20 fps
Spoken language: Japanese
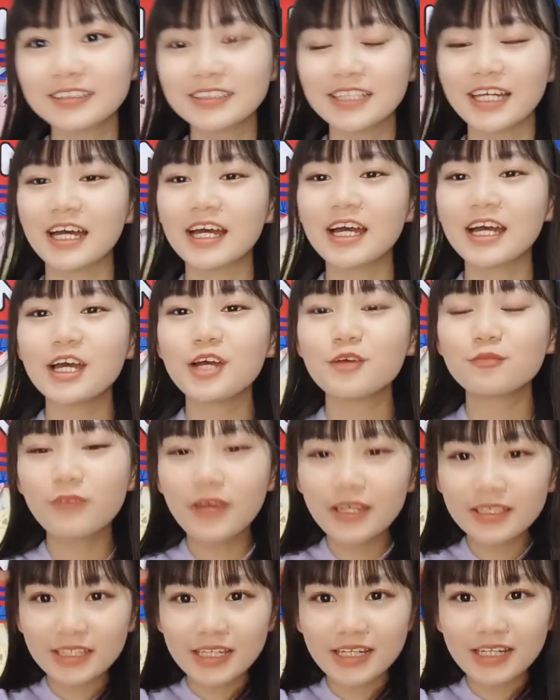さん、パ
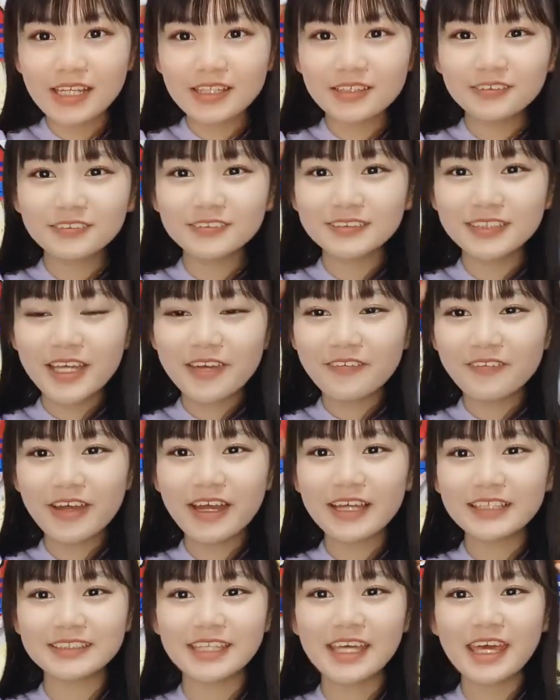ンダありがと
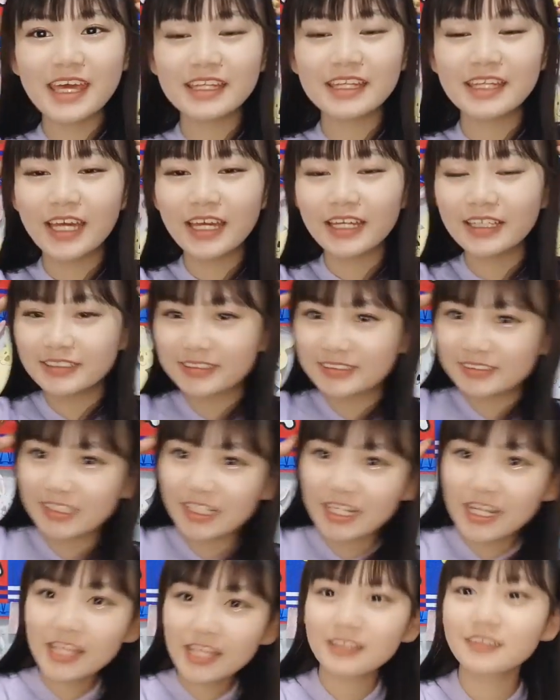うございます。イェイ、大吉あ
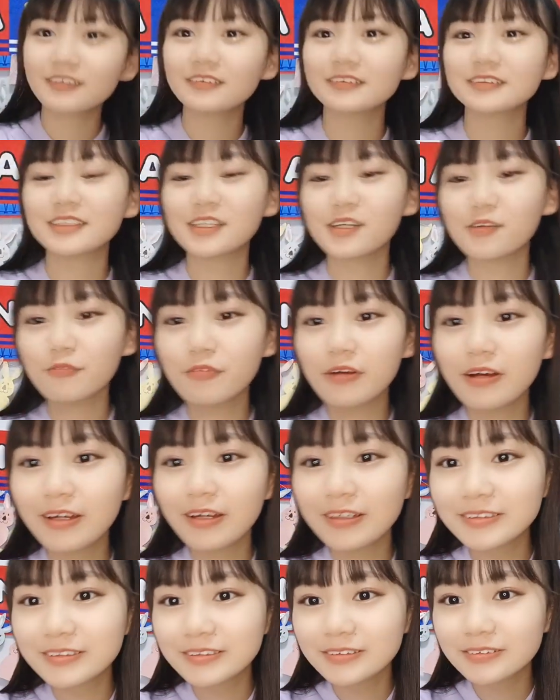りがとうござい
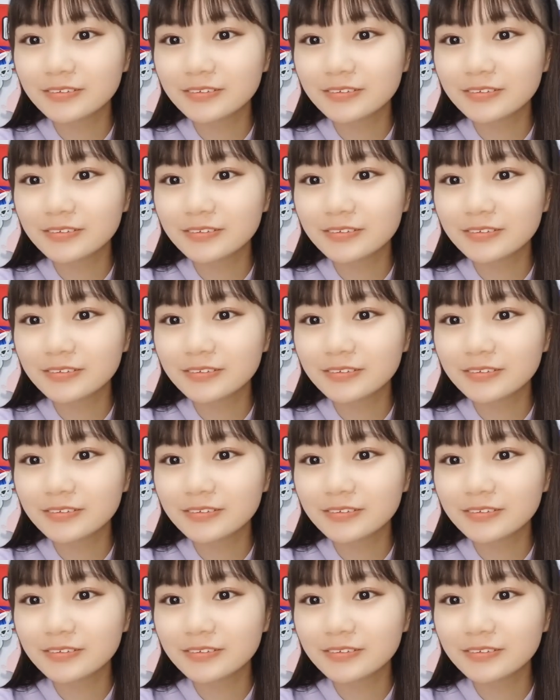ます。